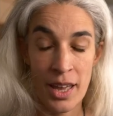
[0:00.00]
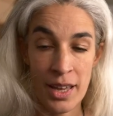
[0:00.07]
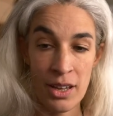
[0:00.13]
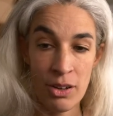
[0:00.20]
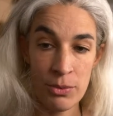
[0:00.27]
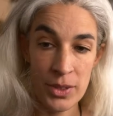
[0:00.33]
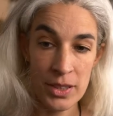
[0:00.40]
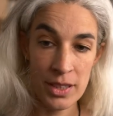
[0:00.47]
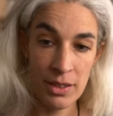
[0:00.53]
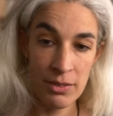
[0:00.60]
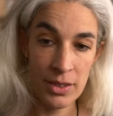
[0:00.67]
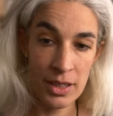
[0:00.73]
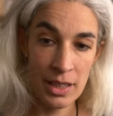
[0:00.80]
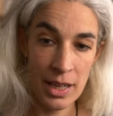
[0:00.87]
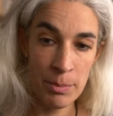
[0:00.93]
Et en fait, il y
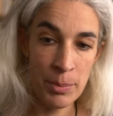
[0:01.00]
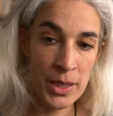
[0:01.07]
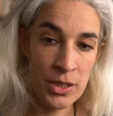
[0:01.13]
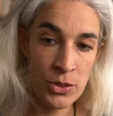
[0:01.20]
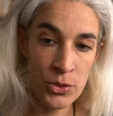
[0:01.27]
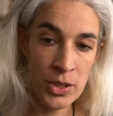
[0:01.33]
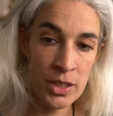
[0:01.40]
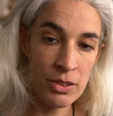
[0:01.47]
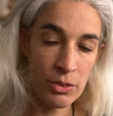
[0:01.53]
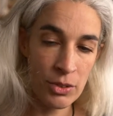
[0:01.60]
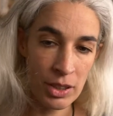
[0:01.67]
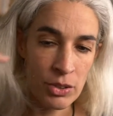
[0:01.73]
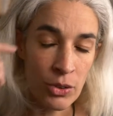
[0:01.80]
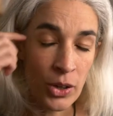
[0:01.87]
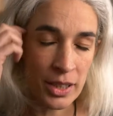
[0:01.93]
avait l'APUI,
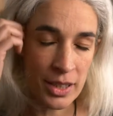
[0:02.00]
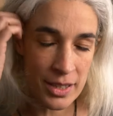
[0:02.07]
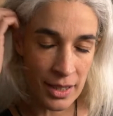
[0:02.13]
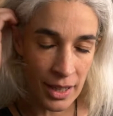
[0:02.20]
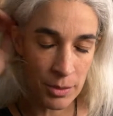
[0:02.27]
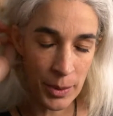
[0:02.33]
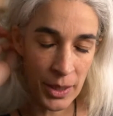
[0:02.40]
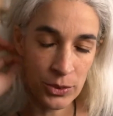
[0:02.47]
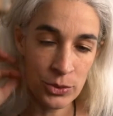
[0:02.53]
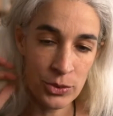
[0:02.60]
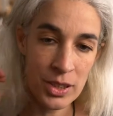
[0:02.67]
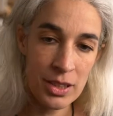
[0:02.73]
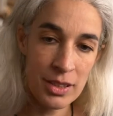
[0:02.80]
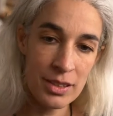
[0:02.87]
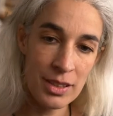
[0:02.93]
donc non, un ESAT pardon,
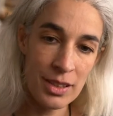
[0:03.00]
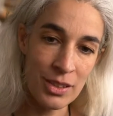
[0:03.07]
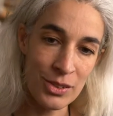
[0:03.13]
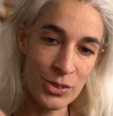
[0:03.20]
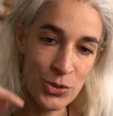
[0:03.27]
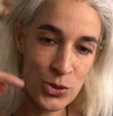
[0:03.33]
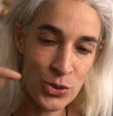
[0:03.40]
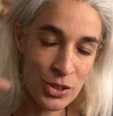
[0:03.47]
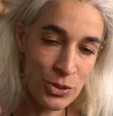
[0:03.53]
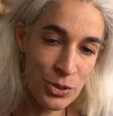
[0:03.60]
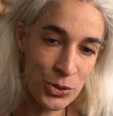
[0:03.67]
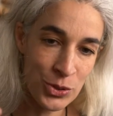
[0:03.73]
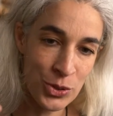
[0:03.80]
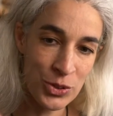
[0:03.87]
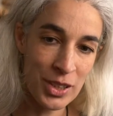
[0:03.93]
qui était euh, juste de
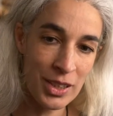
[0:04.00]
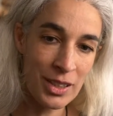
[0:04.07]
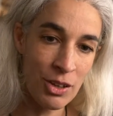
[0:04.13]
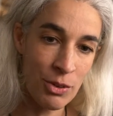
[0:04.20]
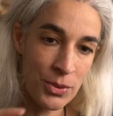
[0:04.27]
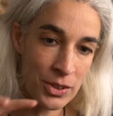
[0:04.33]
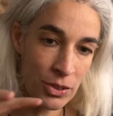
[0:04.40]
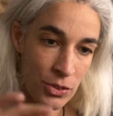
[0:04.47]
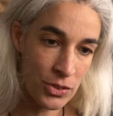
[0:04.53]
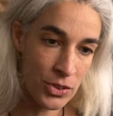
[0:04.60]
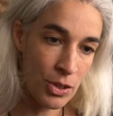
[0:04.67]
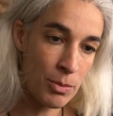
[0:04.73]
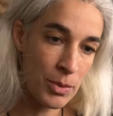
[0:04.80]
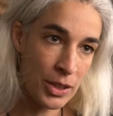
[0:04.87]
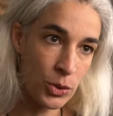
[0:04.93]
l'autre côté. Et en fait,
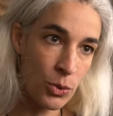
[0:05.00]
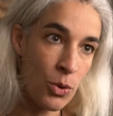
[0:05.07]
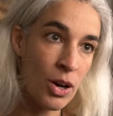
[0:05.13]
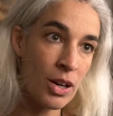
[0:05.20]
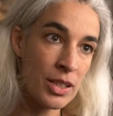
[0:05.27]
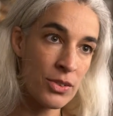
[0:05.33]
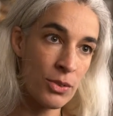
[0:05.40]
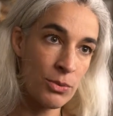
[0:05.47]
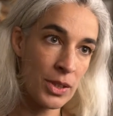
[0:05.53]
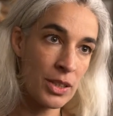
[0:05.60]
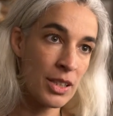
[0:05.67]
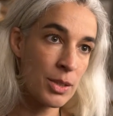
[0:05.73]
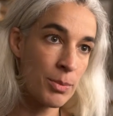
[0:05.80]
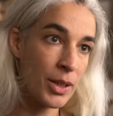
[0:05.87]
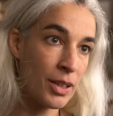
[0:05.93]
ensemble à trois, ils ont fait
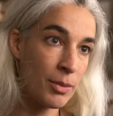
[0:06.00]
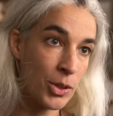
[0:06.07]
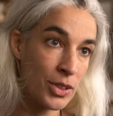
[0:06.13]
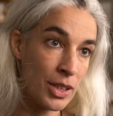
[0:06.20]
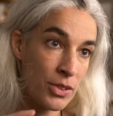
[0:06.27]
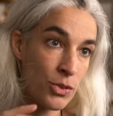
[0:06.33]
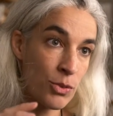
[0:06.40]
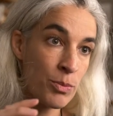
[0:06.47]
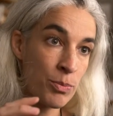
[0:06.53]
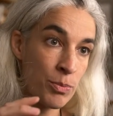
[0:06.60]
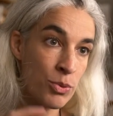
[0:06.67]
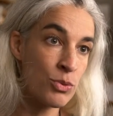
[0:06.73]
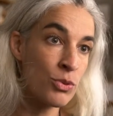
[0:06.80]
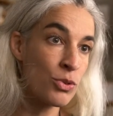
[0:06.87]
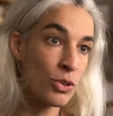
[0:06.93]
une expérimentation
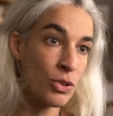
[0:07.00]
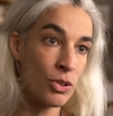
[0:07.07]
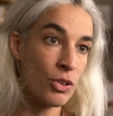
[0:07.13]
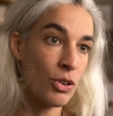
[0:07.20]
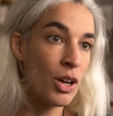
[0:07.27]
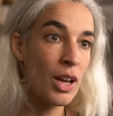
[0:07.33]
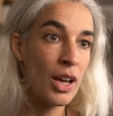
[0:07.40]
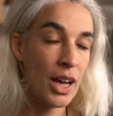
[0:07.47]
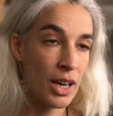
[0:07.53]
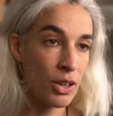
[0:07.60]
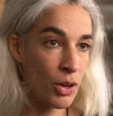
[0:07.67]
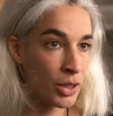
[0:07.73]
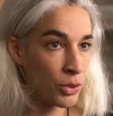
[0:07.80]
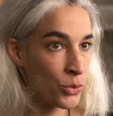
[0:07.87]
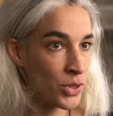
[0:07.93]
pour
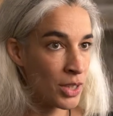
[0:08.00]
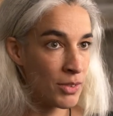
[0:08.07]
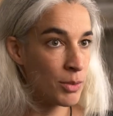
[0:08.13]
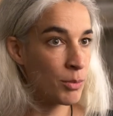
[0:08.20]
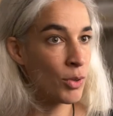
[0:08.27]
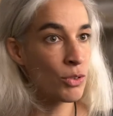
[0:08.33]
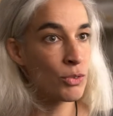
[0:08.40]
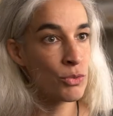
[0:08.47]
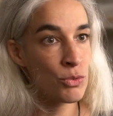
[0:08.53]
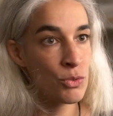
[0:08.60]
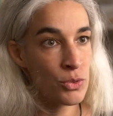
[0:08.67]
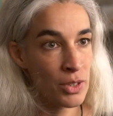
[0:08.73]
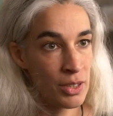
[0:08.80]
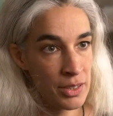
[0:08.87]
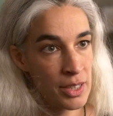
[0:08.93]
un gros événement
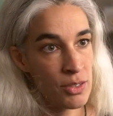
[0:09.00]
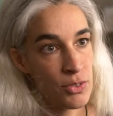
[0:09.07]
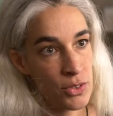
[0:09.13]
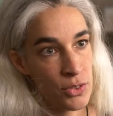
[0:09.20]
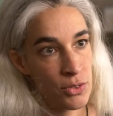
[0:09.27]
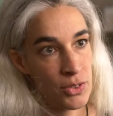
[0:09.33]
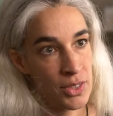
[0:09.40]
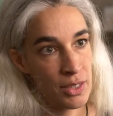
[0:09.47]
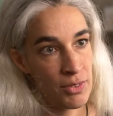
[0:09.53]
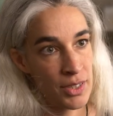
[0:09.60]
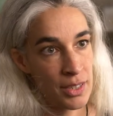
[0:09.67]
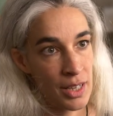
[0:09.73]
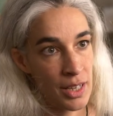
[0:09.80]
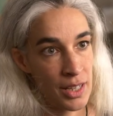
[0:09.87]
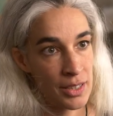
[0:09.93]
où cette
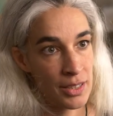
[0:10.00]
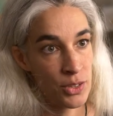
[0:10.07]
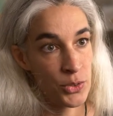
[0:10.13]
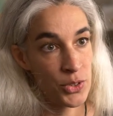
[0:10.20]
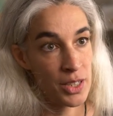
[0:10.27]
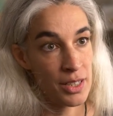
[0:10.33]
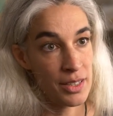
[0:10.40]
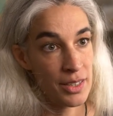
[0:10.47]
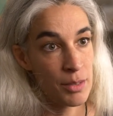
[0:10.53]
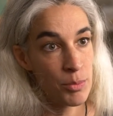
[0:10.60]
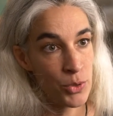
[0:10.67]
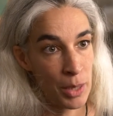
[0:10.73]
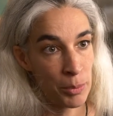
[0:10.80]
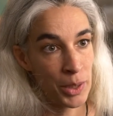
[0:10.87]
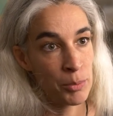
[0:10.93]
vaisselle a été utilisée,
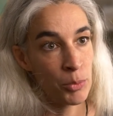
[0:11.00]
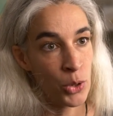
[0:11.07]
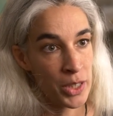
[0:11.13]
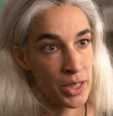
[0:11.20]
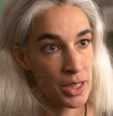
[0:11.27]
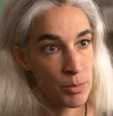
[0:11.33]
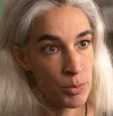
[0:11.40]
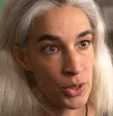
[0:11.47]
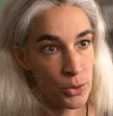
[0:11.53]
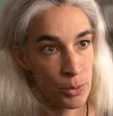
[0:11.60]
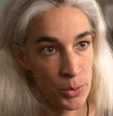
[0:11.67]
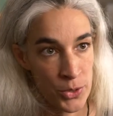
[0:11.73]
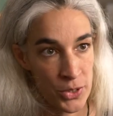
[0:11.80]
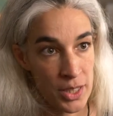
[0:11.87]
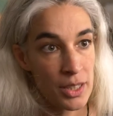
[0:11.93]
puis après broyée et puis
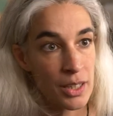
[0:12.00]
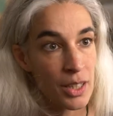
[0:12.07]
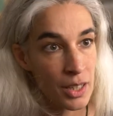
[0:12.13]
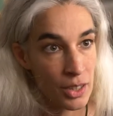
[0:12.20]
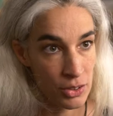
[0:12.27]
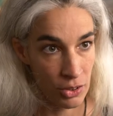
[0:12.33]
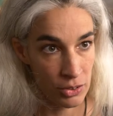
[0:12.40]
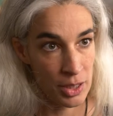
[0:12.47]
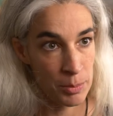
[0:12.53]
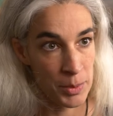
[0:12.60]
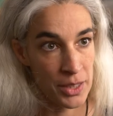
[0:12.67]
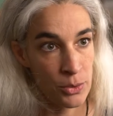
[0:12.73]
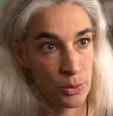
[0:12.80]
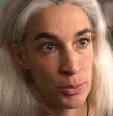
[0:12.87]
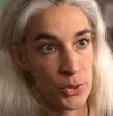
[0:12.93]
compostée dans des
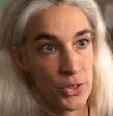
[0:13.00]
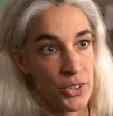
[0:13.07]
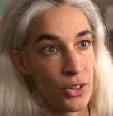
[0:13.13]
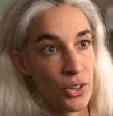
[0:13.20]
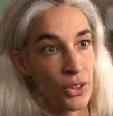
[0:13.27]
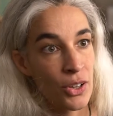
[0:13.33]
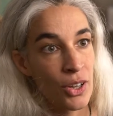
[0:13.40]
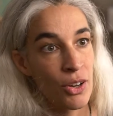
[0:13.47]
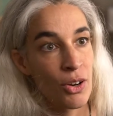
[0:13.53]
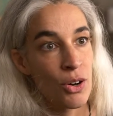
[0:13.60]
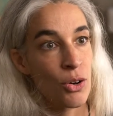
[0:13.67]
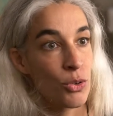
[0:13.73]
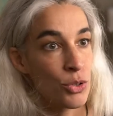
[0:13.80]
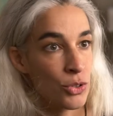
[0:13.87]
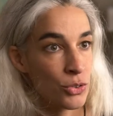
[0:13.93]
petits composteurs
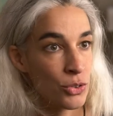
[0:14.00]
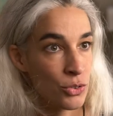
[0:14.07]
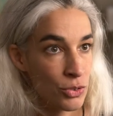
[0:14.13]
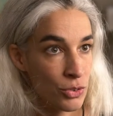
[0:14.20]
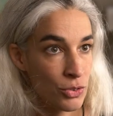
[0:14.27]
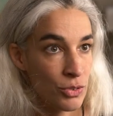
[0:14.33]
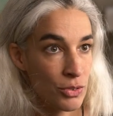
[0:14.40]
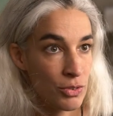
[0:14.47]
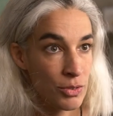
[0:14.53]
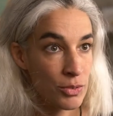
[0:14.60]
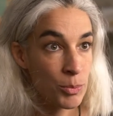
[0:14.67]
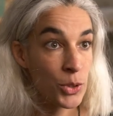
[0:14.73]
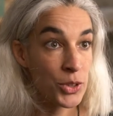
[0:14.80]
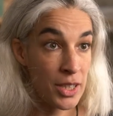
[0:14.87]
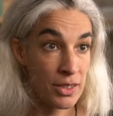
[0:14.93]
au lieu de
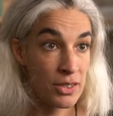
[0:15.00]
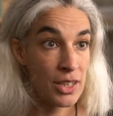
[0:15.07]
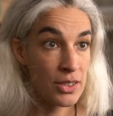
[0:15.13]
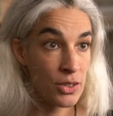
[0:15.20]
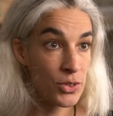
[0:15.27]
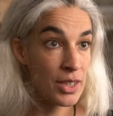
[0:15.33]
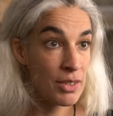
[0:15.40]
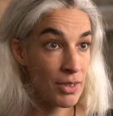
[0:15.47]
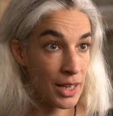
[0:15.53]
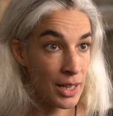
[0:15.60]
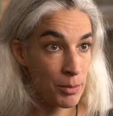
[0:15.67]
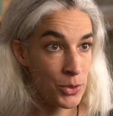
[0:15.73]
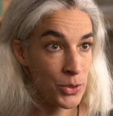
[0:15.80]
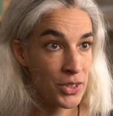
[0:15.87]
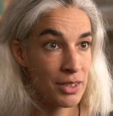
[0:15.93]
protester, est-ce que c'est
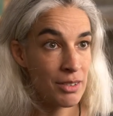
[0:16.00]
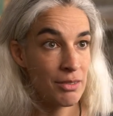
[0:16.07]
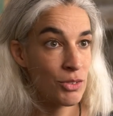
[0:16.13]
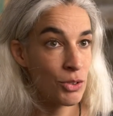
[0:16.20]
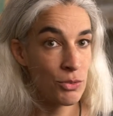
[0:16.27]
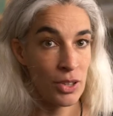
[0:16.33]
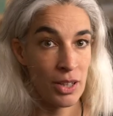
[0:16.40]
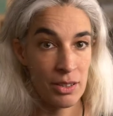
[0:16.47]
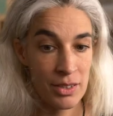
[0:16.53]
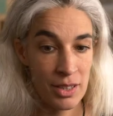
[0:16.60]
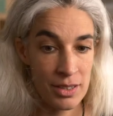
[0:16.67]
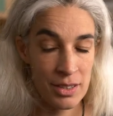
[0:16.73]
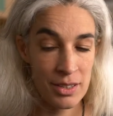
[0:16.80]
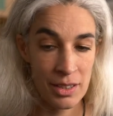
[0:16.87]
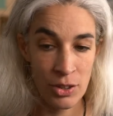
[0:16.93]
valable aussi. Donc voilà,
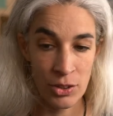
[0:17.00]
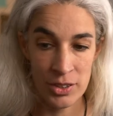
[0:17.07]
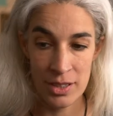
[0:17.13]
ça c'était leur